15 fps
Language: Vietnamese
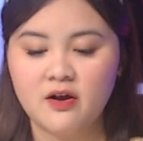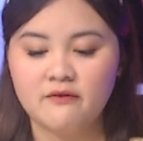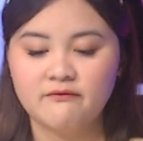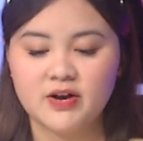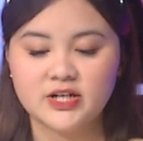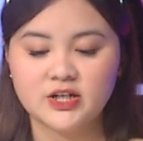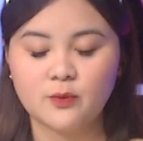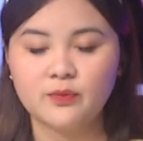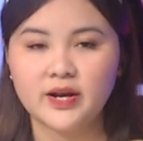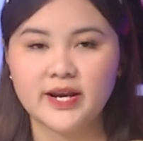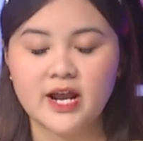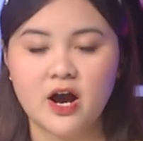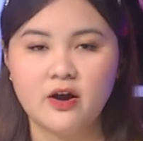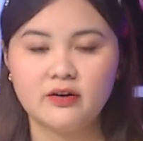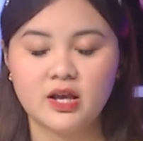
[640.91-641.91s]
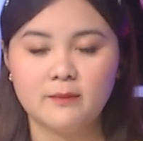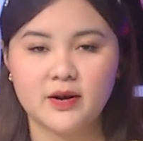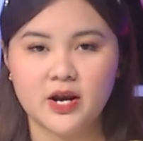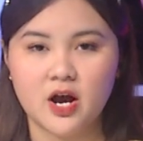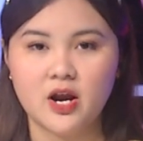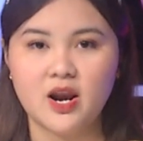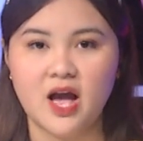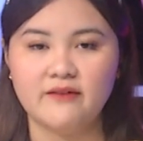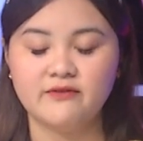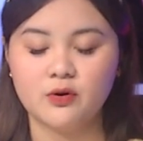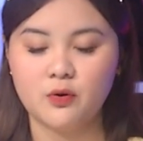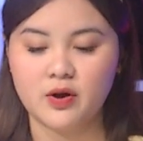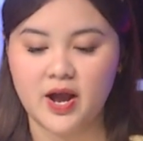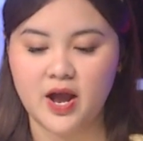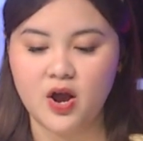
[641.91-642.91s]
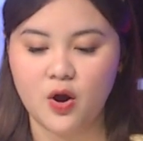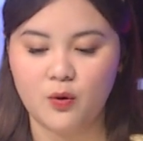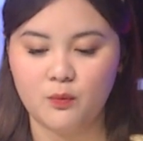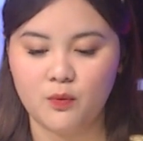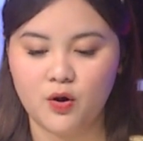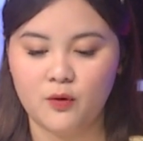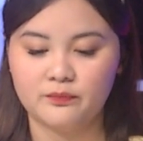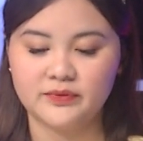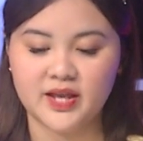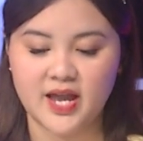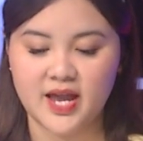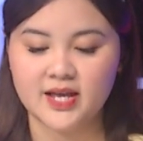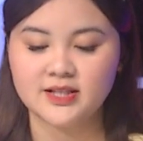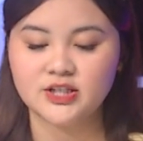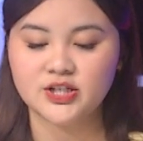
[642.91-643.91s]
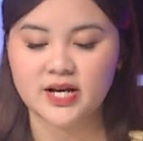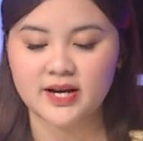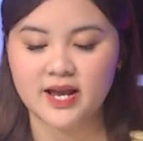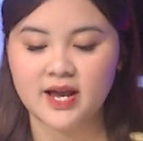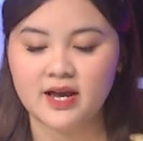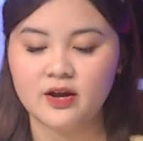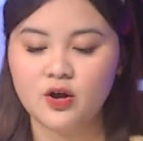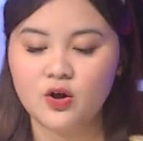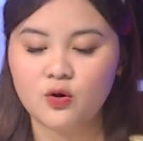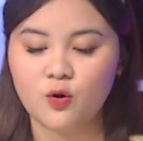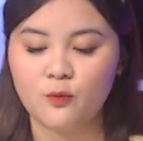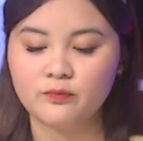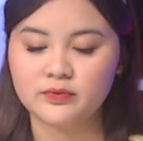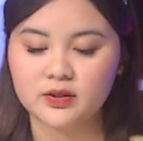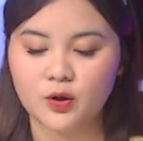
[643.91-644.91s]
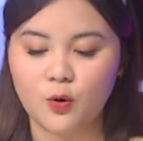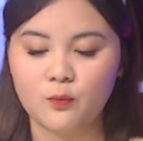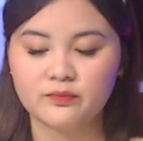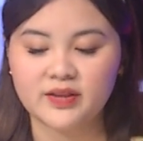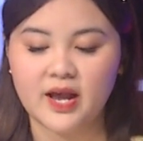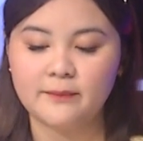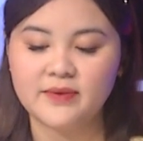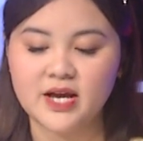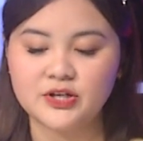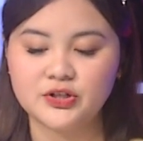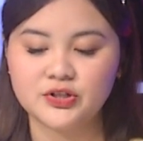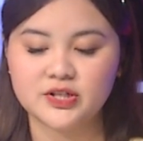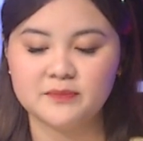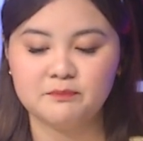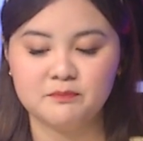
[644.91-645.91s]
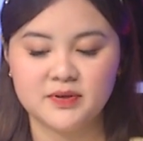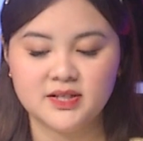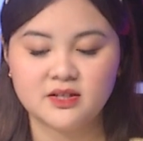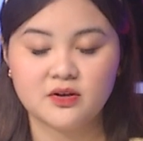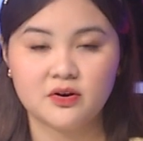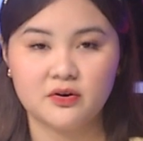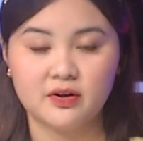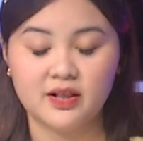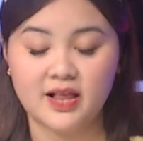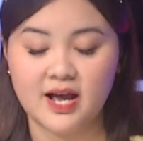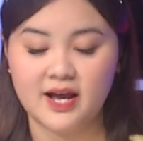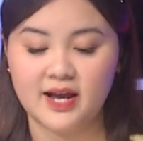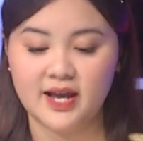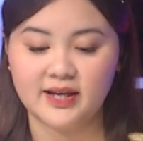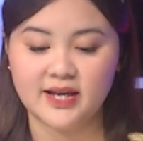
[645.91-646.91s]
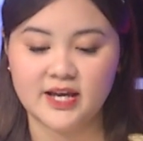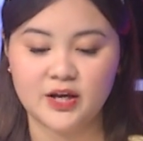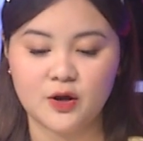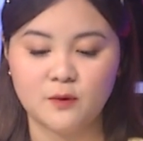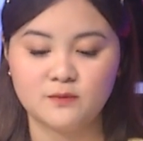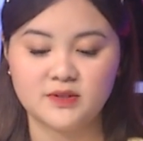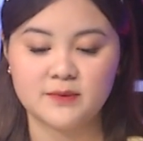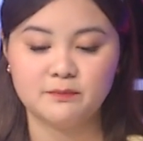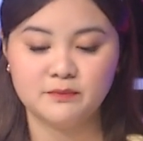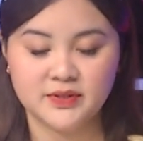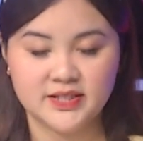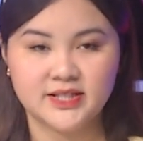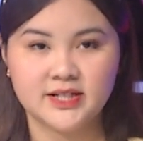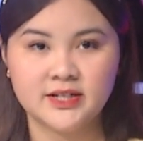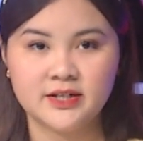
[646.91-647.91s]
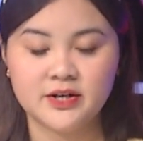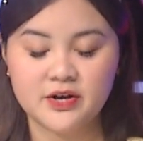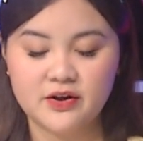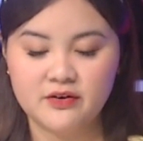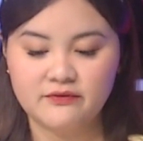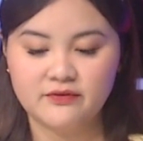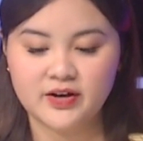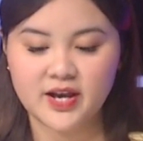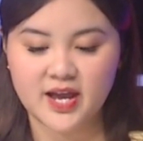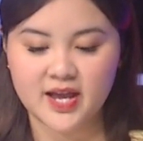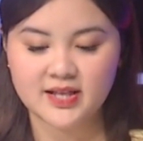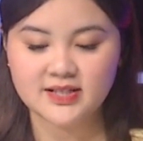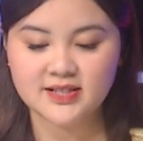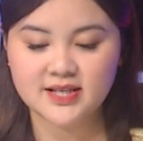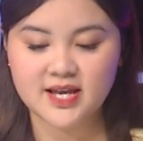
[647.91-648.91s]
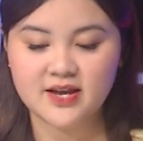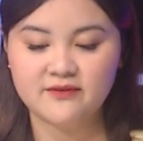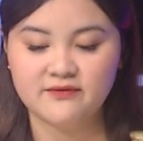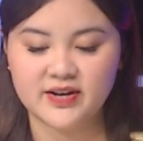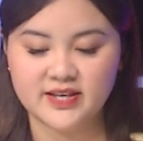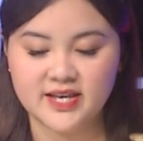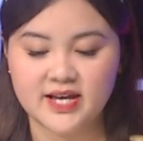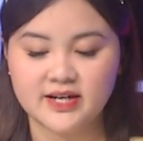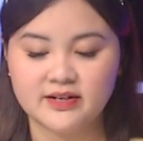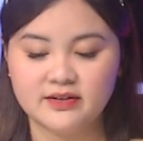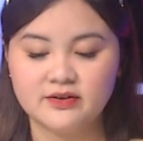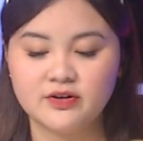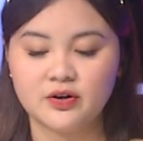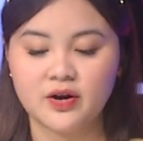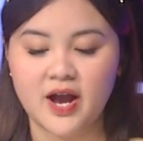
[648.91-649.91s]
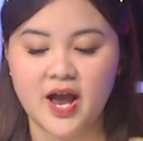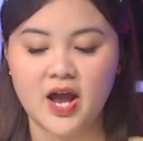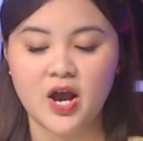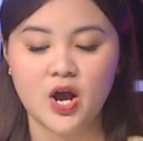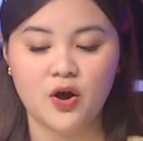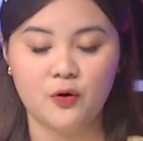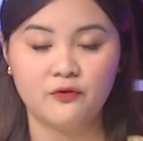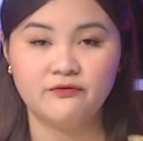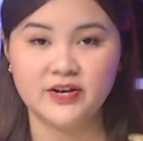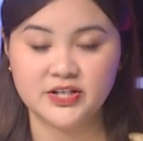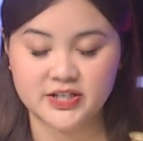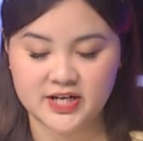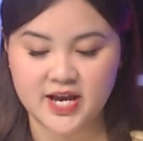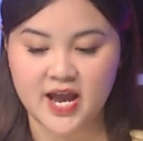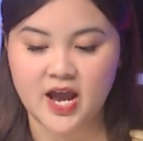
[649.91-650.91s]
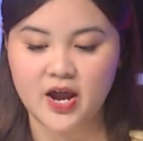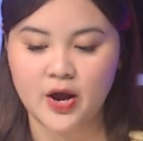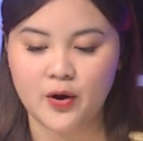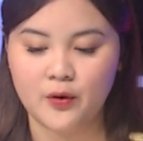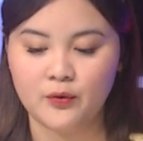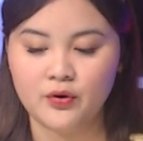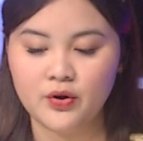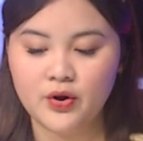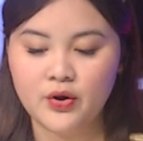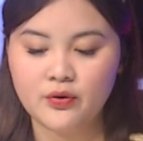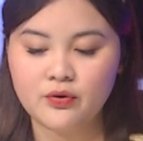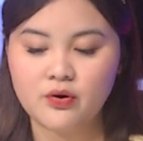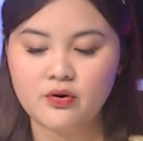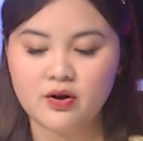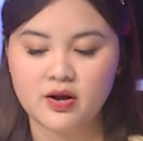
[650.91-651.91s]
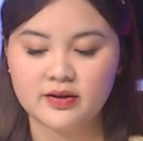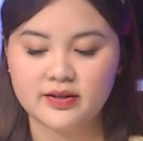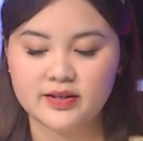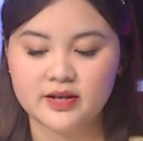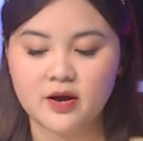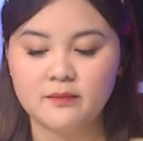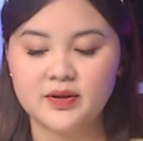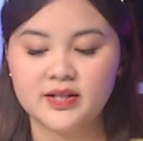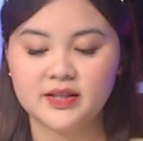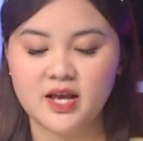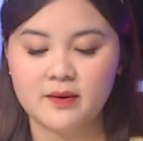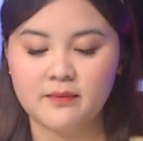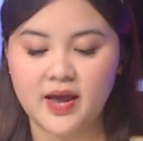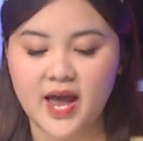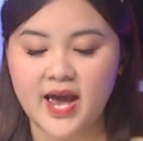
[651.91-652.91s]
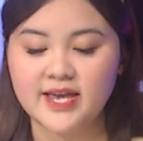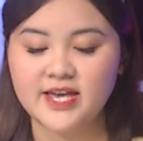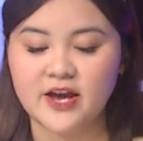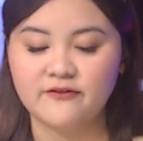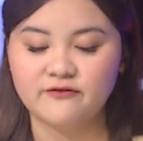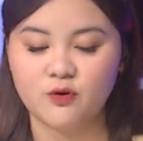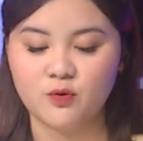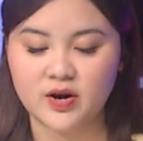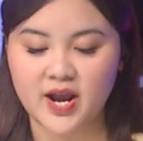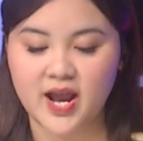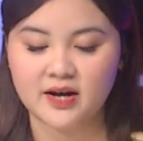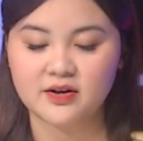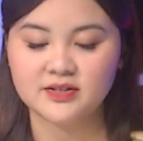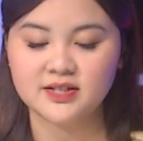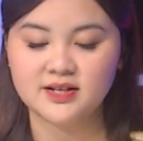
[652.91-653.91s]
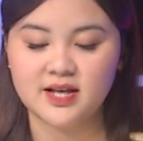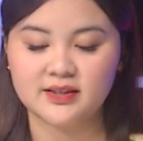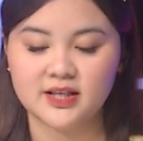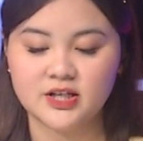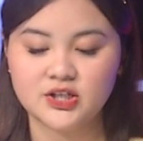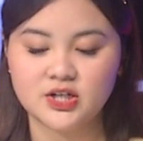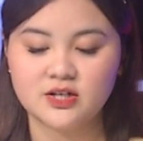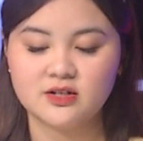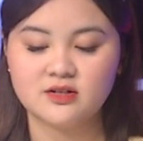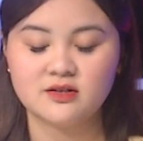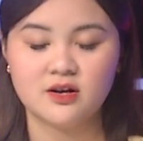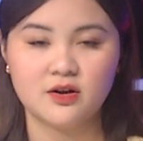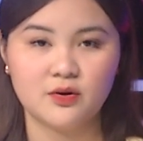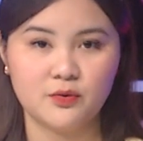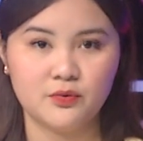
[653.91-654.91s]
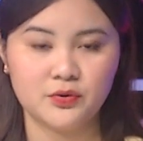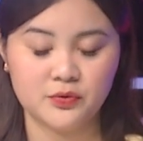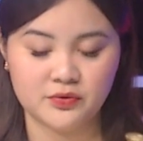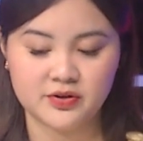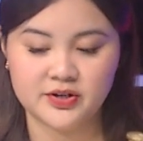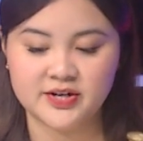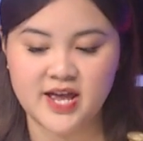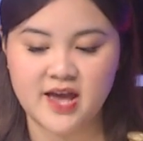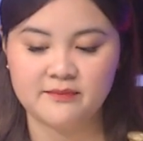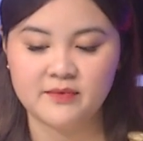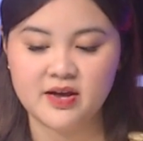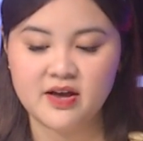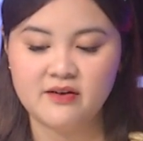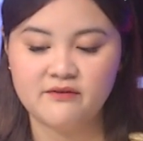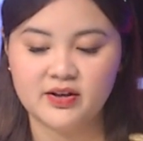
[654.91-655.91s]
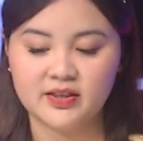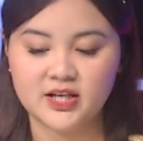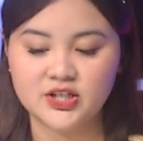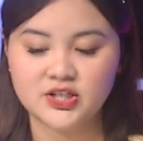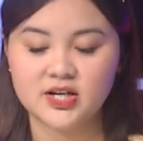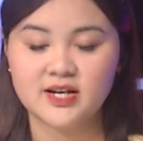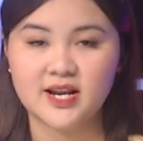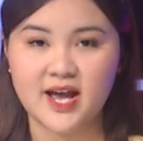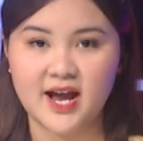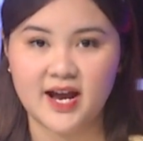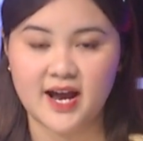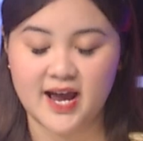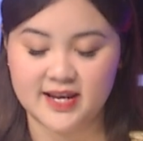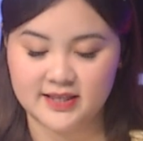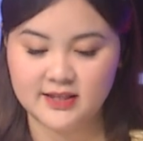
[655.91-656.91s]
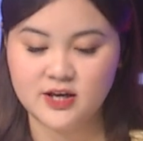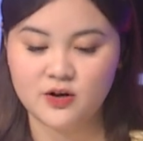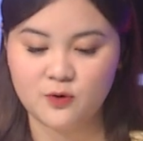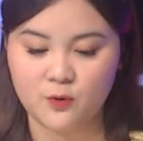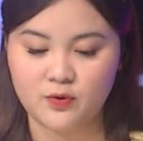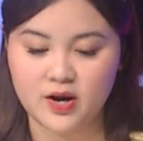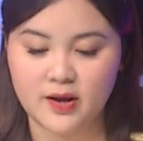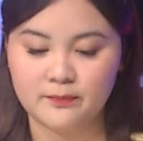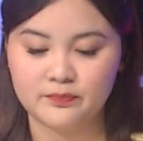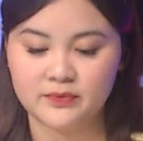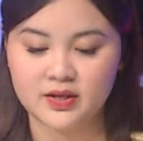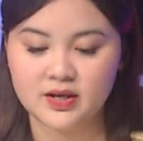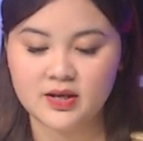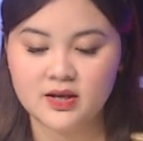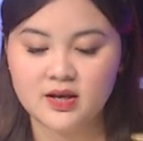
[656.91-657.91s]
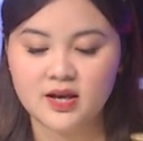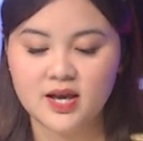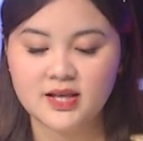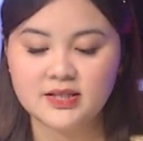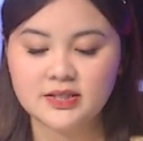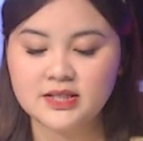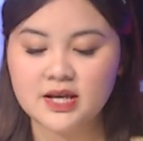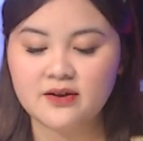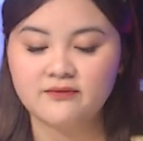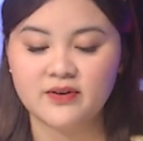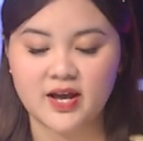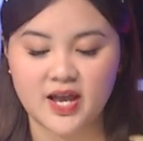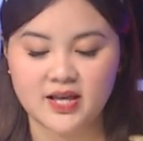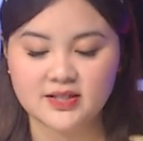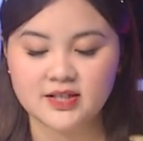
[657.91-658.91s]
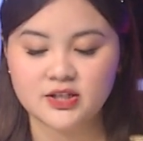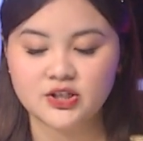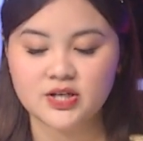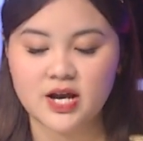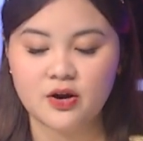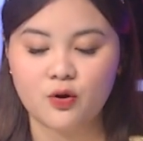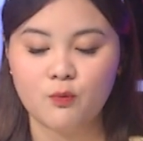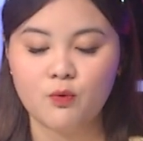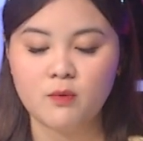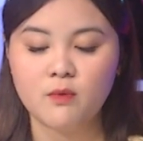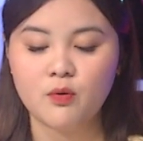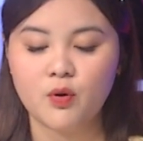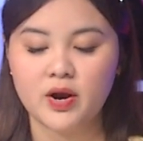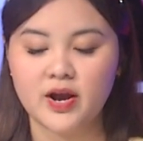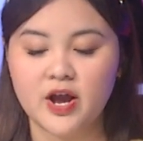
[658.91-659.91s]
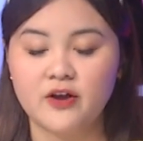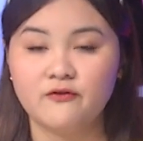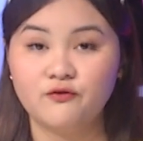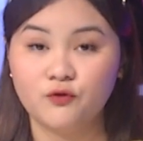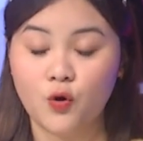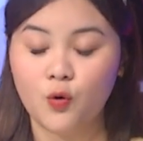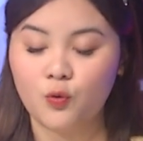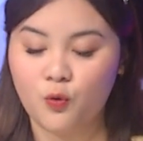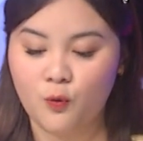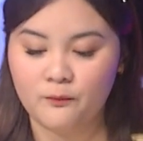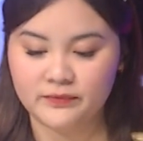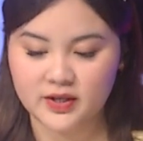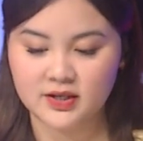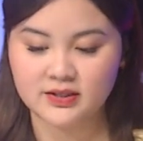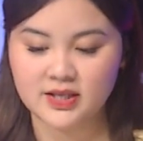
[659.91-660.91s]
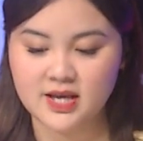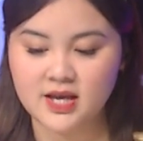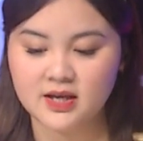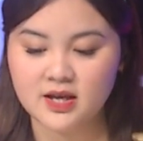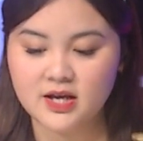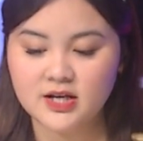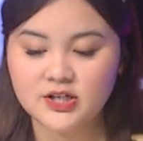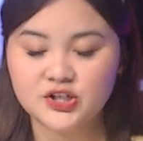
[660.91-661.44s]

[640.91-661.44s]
Và trong khi đó khi mình nói lại với Á hậu 1 thì Anjana cũng cùng tham gia chương trình Miss Kerala 2019 với NC và giành được Á hậu vị trí Á hậu. Cô còn cho mình thêm hai giải phụ khác đó chính là thí sinh sở hữu nụ cười đẹp và thí sinh ăn ảnh nhất của năm. NC và Ensenja cũng có mối quan hệ vô cùng thân thiết.